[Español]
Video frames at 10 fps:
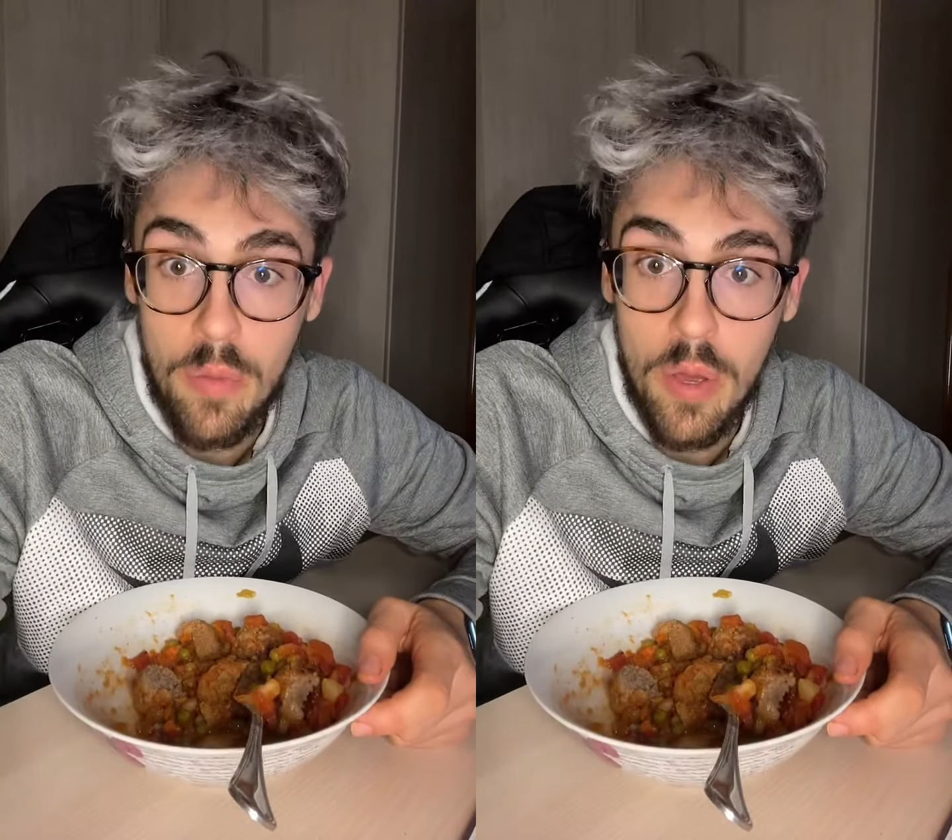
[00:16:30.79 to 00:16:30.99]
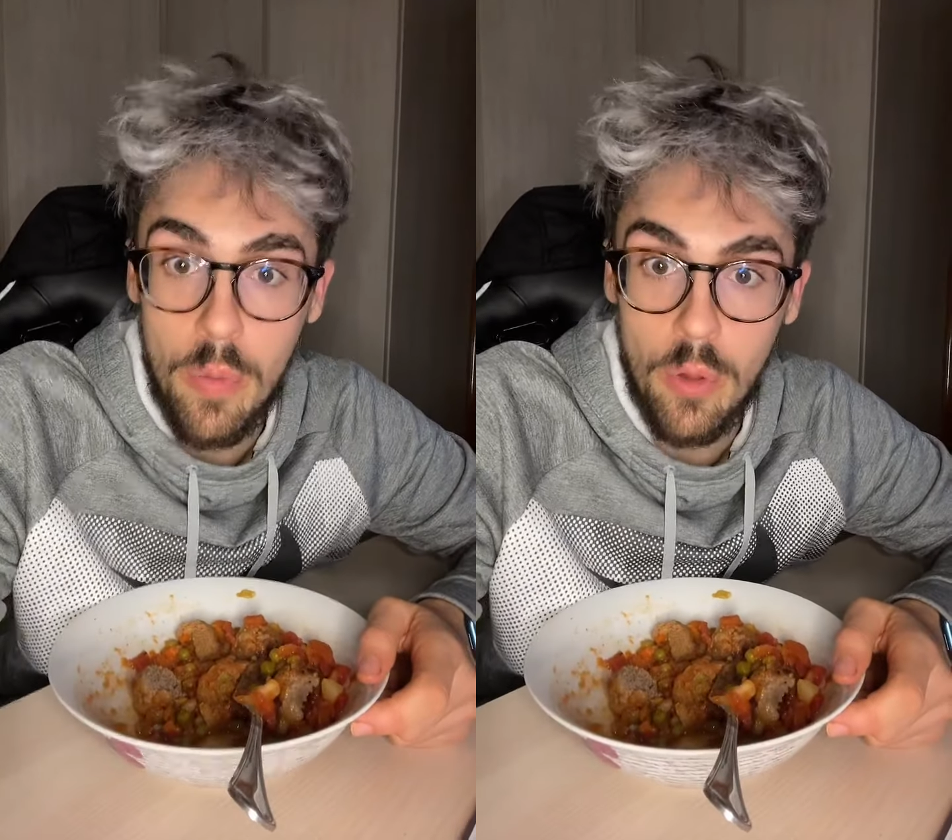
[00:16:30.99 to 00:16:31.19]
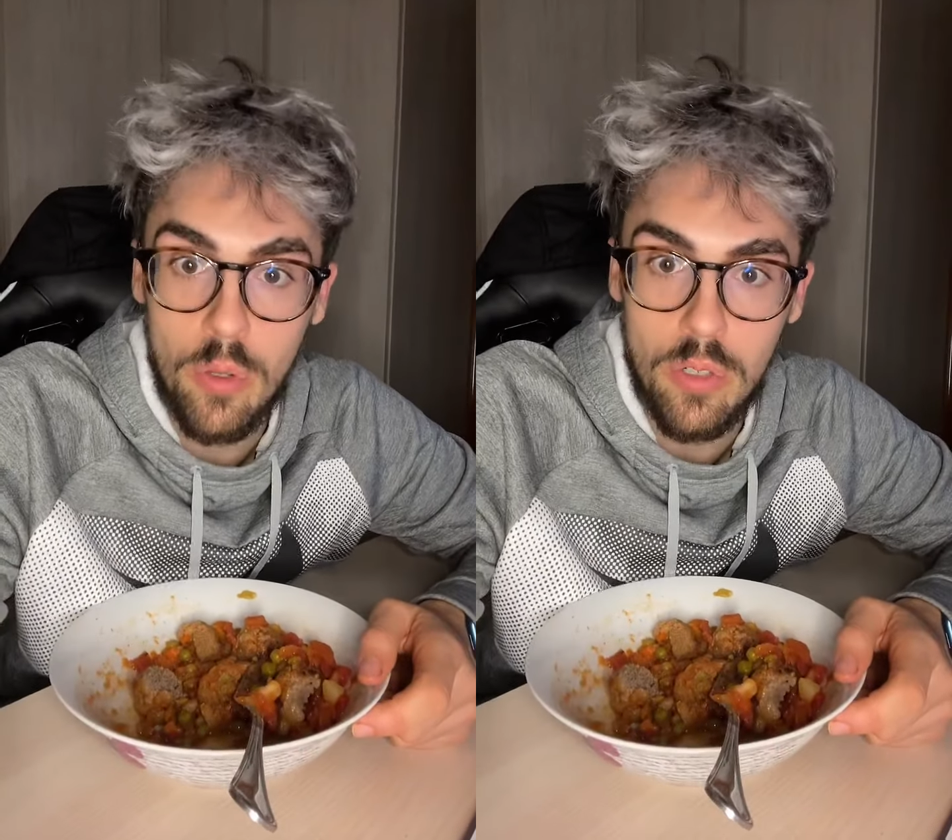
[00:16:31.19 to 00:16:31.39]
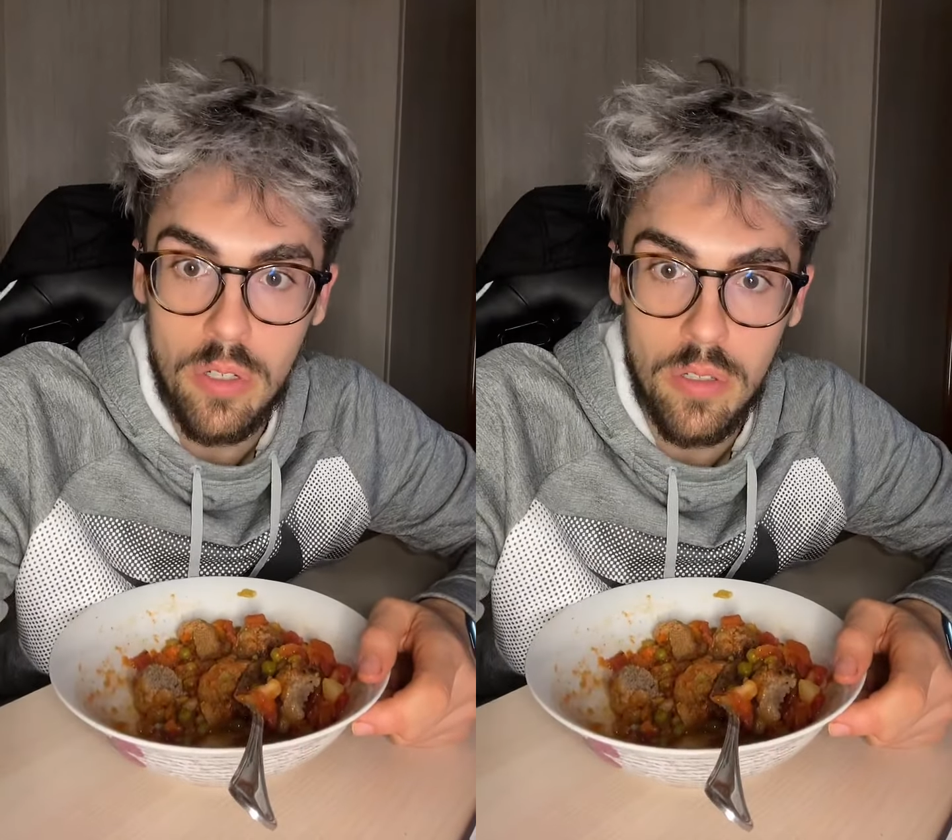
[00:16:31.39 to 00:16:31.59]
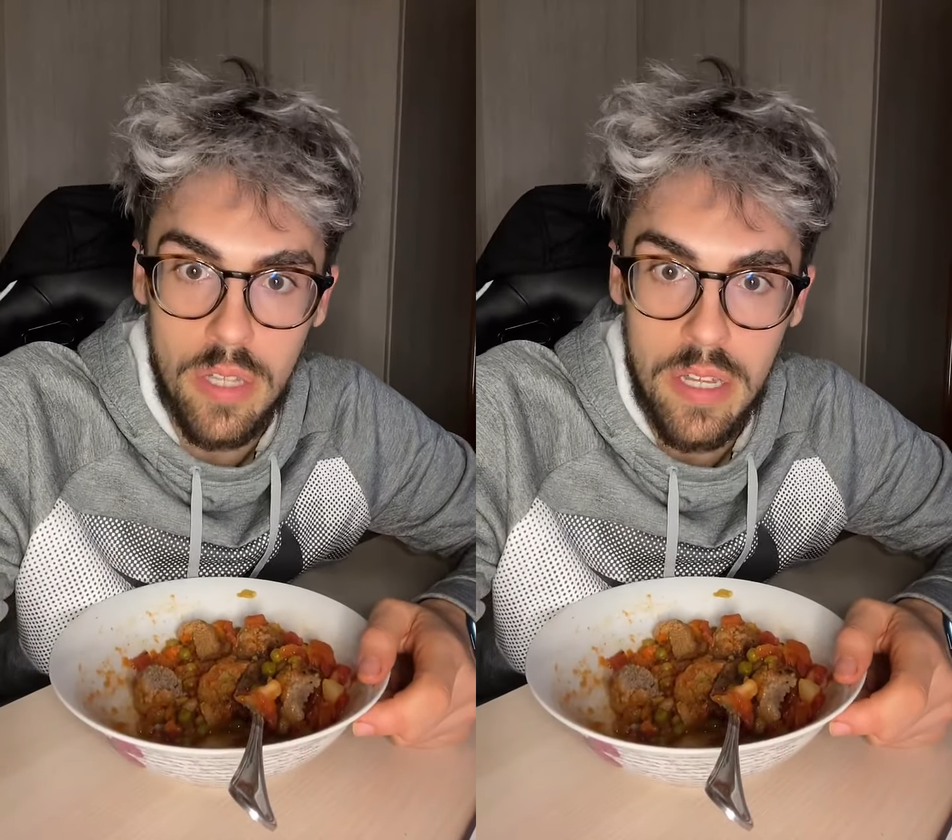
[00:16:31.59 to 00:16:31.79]
comido pronto
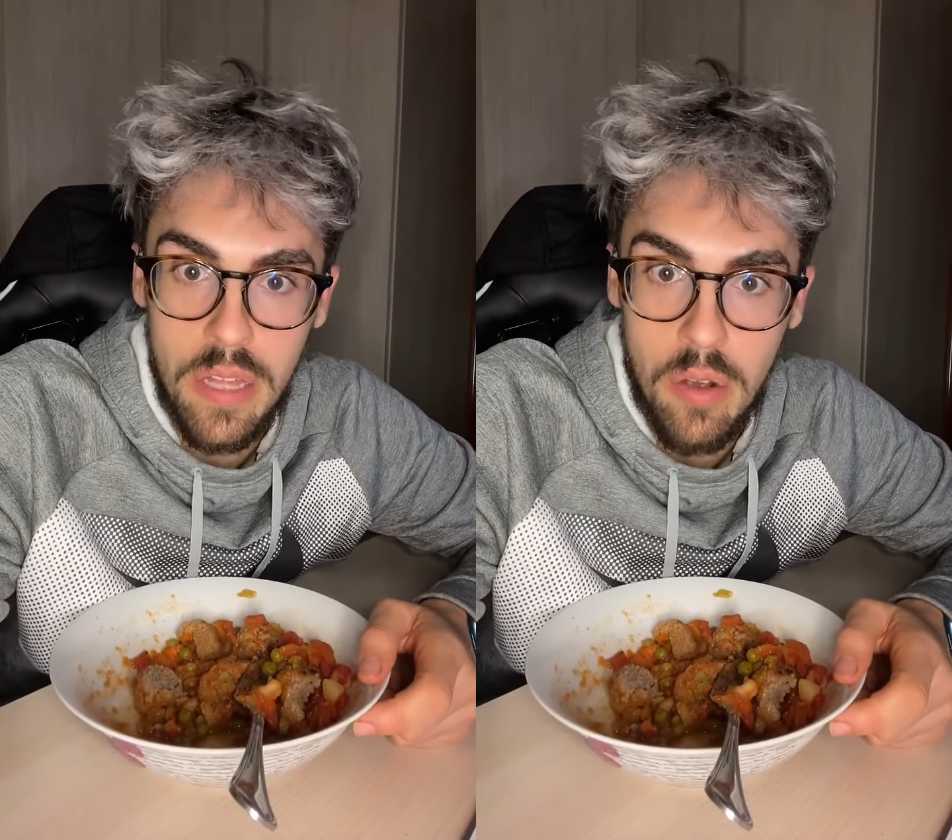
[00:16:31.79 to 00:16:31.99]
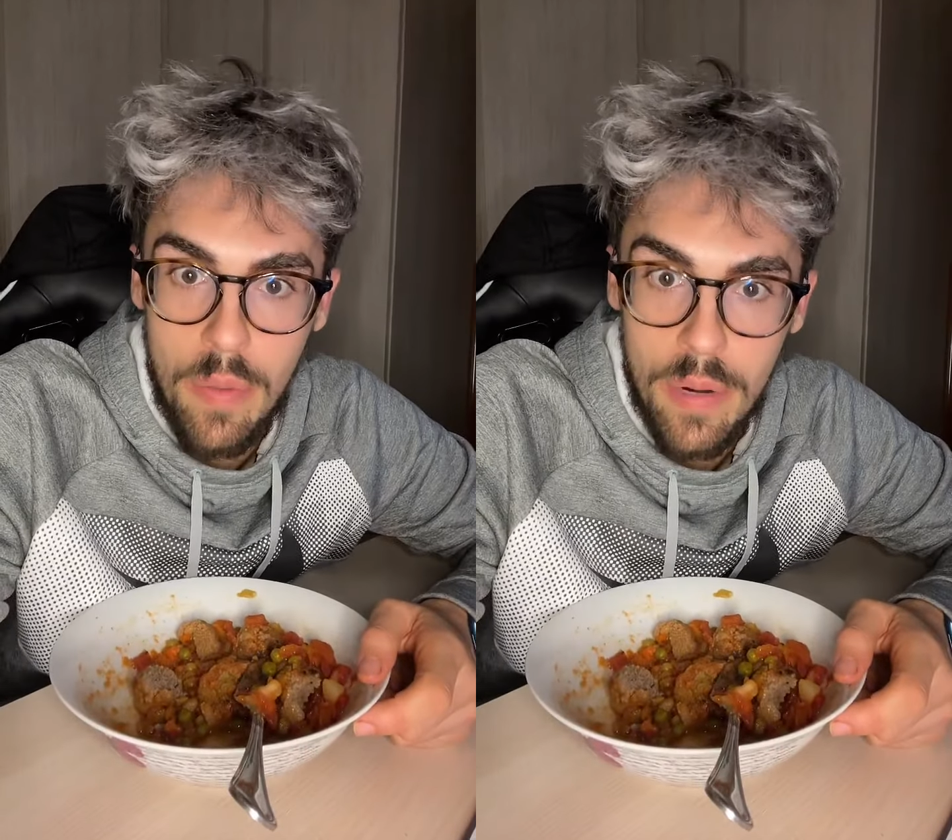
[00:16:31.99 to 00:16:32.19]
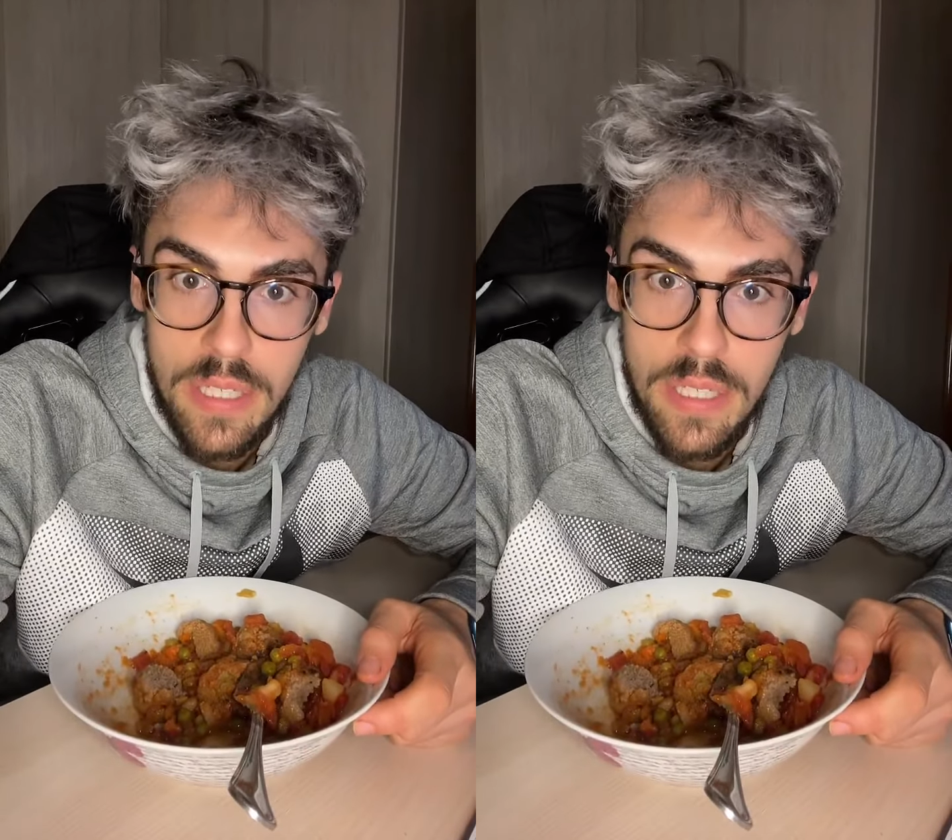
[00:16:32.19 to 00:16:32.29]
y tengo hambre,